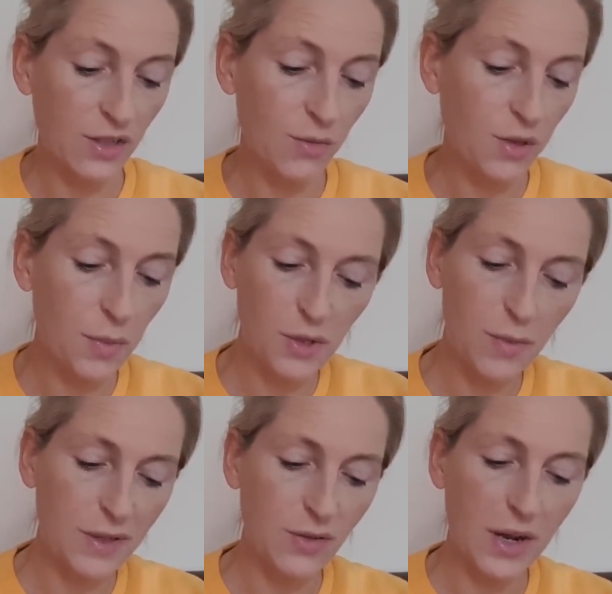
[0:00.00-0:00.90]
Co mi się
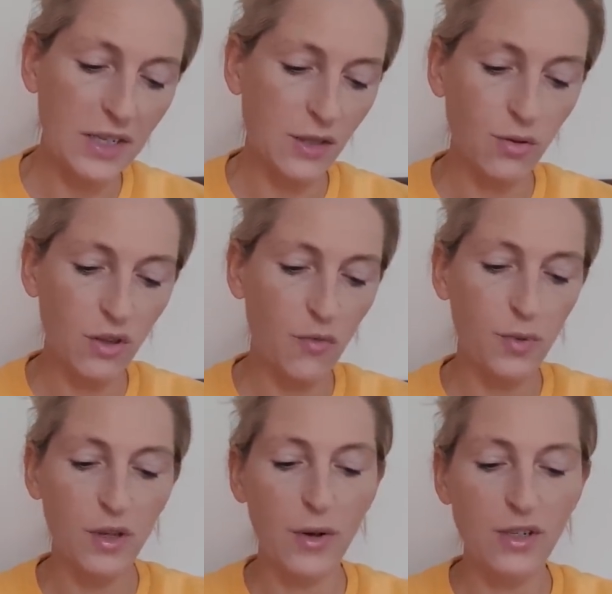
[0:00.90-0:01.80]
podoba, słuchajcie, tutaj w
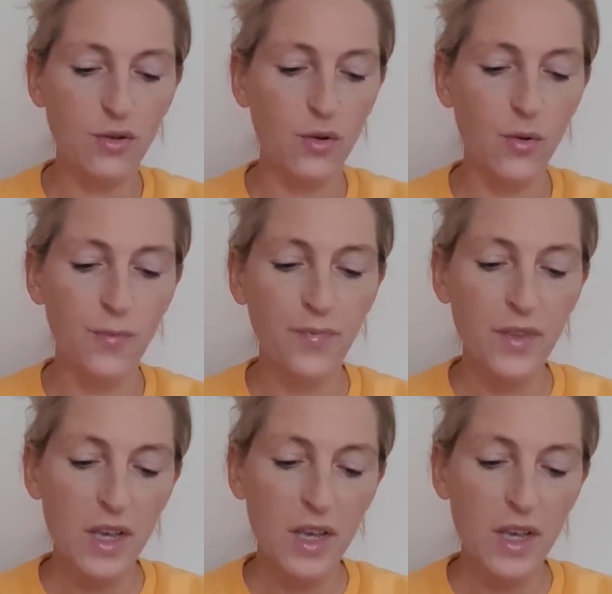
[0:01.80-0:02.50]
pudełeczku,